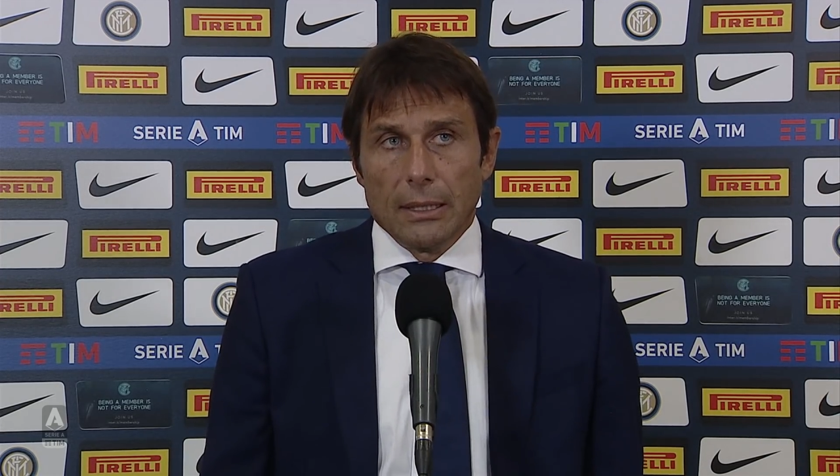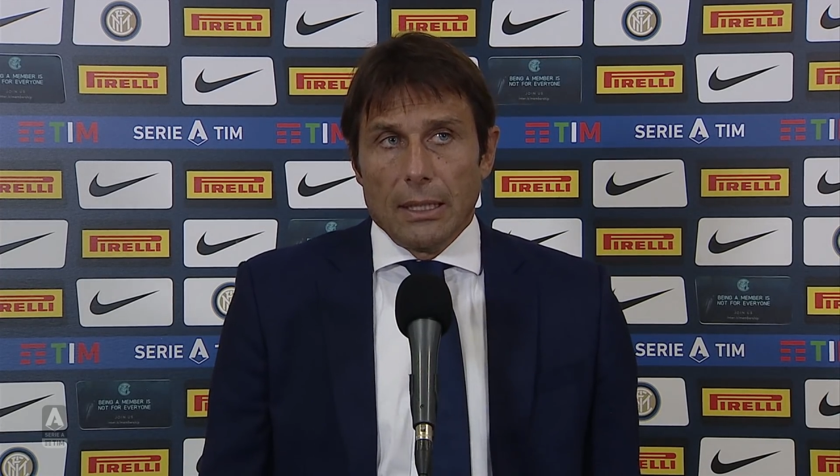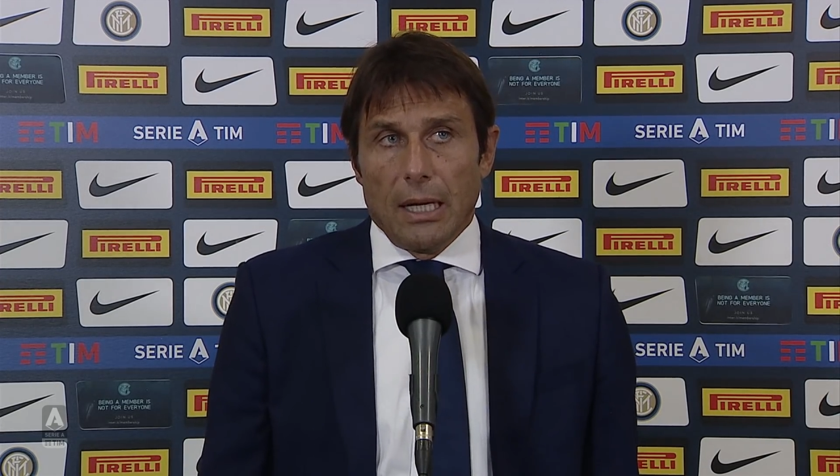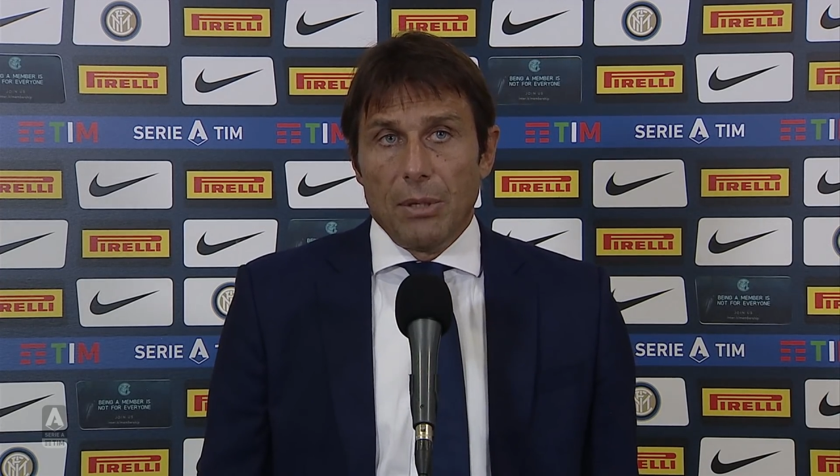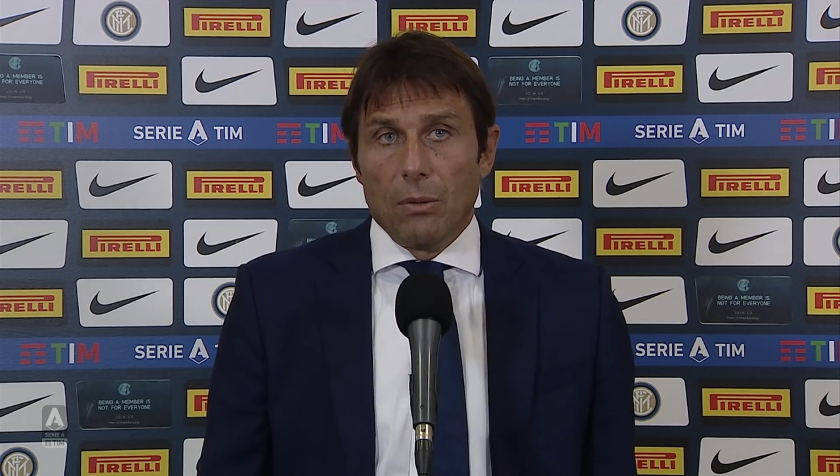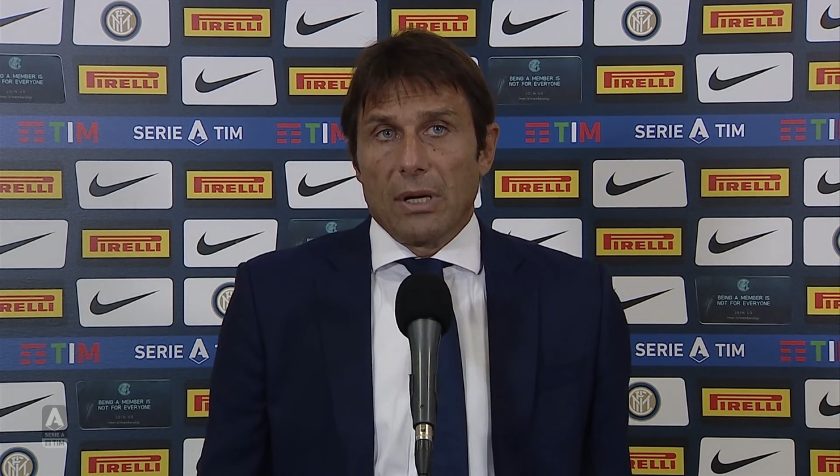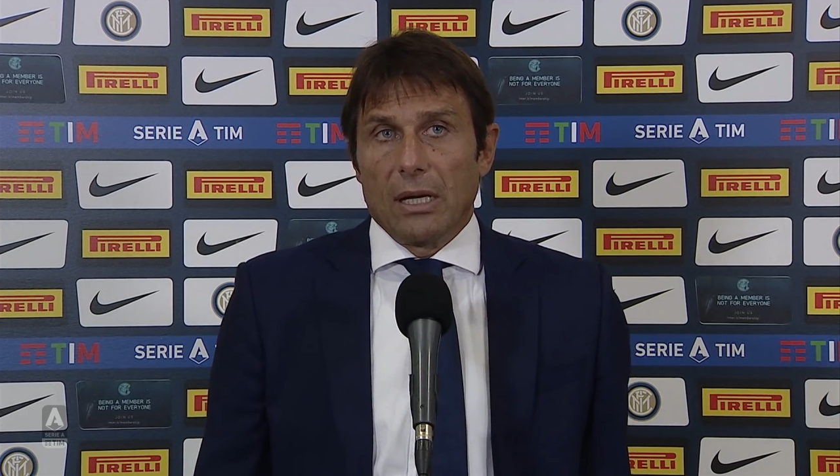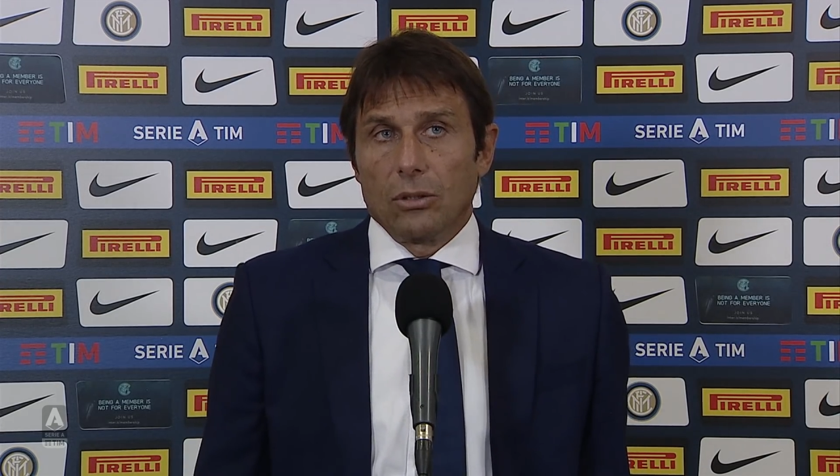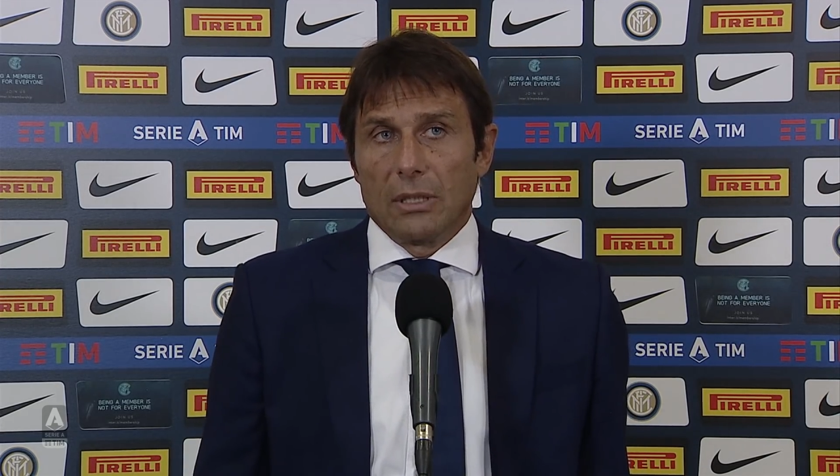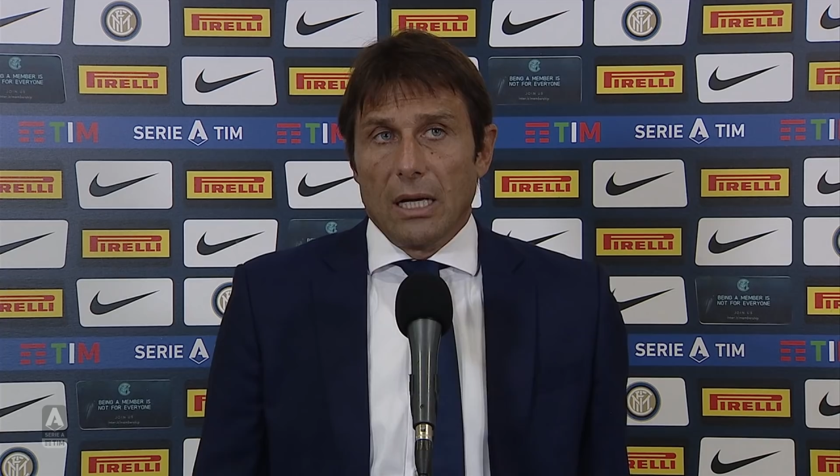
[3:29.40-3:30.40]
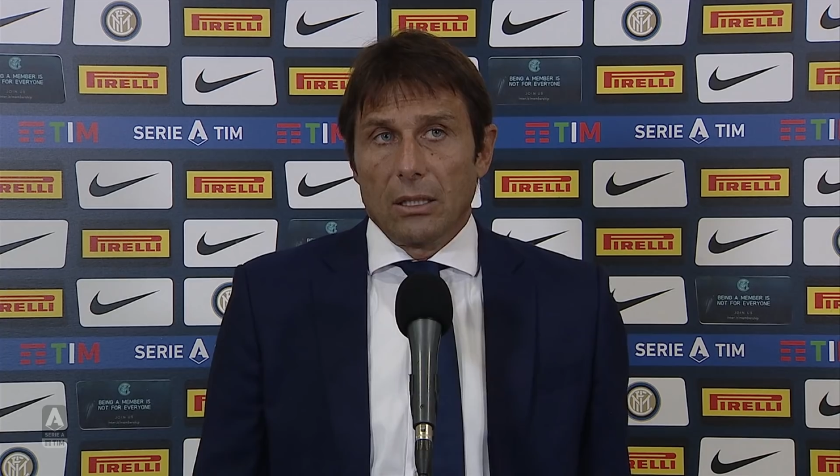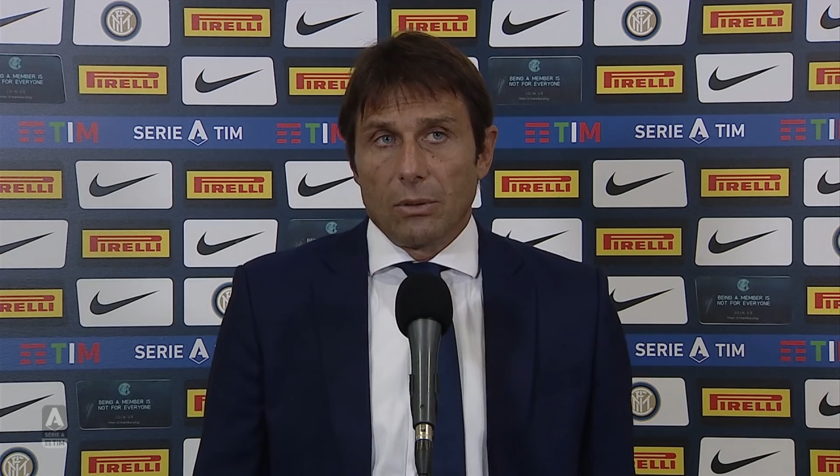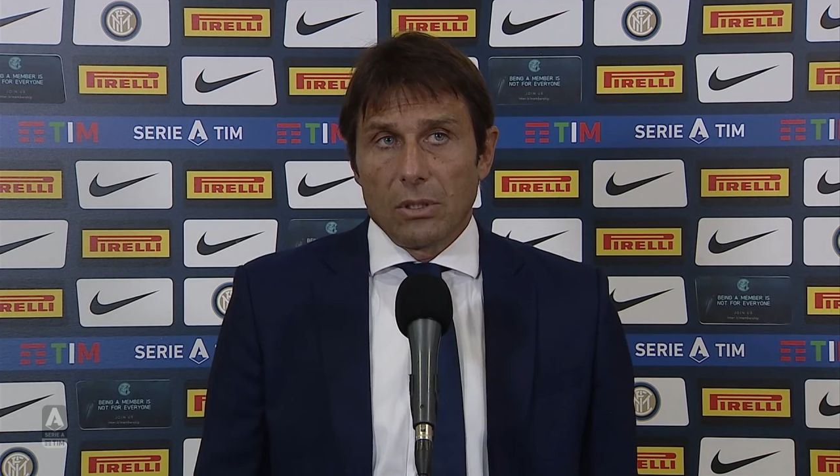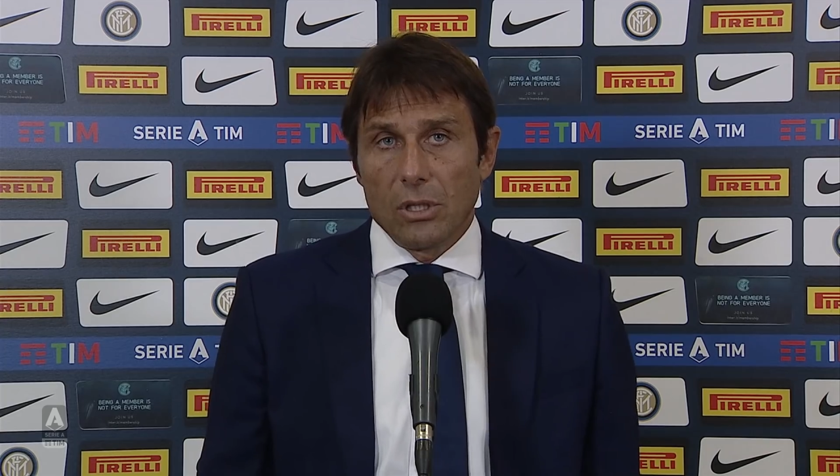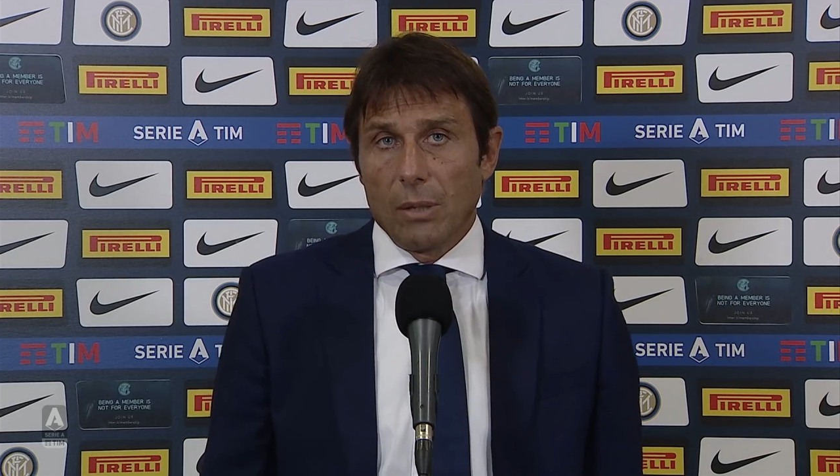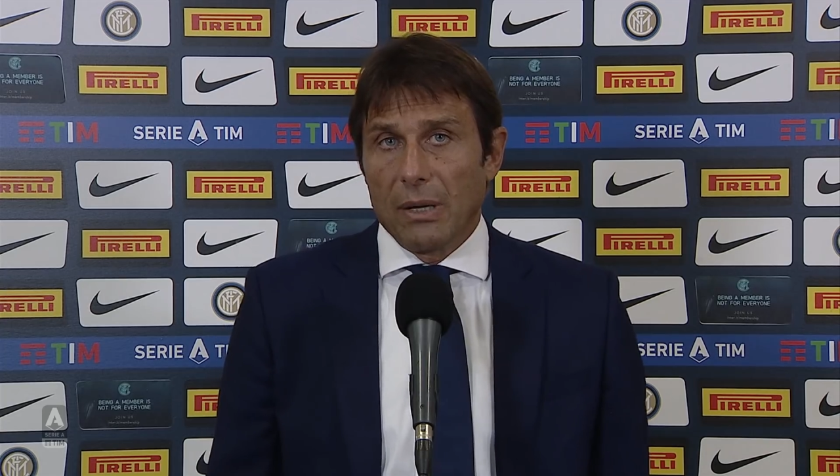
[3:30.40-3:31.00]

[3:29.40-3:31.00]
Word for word: Abbiamo creato tanto, però stiamo a